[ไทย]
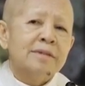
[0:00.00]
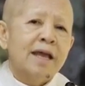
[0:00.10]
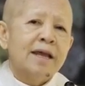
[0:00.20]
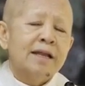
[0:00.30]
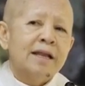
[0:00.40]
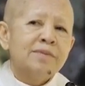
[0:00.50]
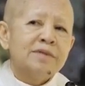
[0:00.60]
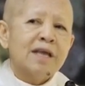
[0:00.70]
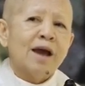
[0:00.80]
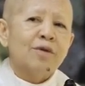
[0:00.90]
ได้รับ
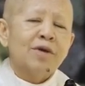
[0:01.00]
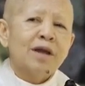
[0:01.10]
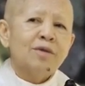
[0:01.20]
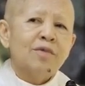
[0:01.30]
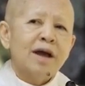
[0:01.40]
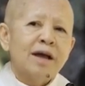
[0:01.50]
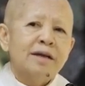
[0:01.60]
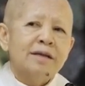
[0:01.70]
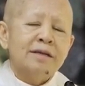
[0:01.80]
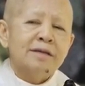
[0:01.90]
สั่งไว้ว่า
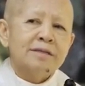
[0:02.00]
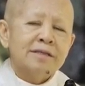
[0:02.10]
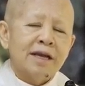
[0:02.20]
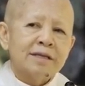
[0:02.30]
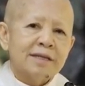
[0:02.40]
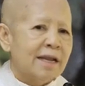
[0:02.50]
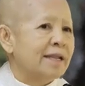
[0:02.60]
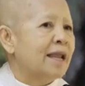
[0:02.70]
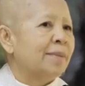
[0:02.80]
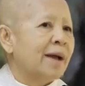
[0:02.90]
จะเสด็จ
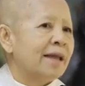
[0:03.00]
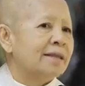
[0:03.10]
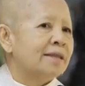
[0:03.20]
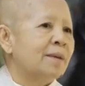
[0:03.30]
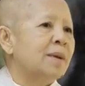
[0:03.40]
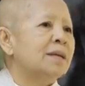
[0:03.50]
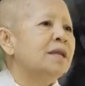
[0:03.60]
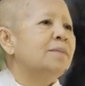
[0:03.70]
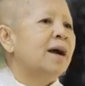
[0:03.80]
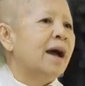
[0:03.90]
ดับขันทัปริ
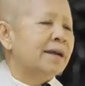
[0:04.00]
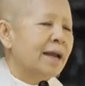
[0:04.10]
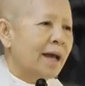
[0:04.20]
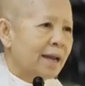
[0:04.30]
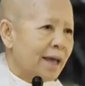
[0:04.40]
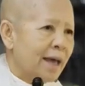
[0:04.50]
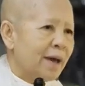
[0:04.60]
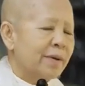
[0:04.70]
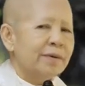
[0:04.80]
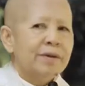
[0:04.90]
นิพานนานแล้
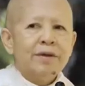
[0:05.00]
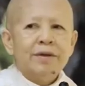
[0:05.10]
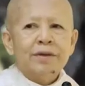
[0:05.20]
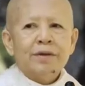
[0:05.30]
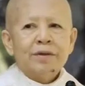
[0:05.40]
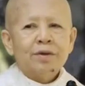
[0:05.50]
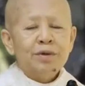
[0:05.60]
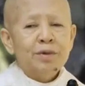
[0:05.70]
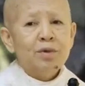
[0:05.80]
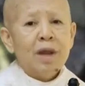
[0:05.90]
วค
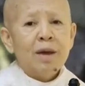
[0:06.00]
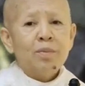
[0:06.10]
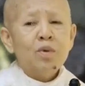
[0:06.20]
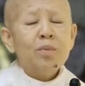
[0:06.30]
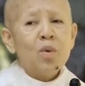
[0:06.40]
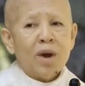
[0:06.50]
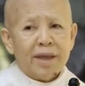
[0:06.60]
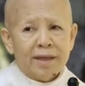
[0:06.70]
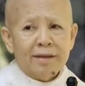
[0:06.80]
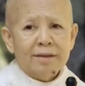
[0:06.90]
นดูแลผู้ป่วย
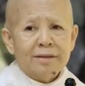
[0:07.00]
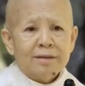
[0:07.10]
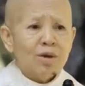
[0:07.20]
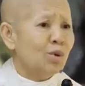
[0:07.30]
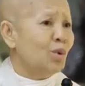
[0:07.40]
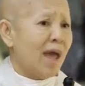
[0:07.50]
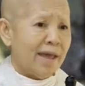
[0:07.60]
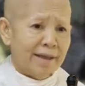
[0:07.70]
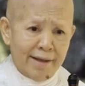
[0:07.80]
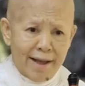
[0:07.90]
ต้องดูแล
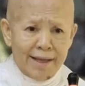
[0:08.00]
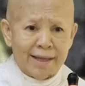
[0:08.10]
อย่างไร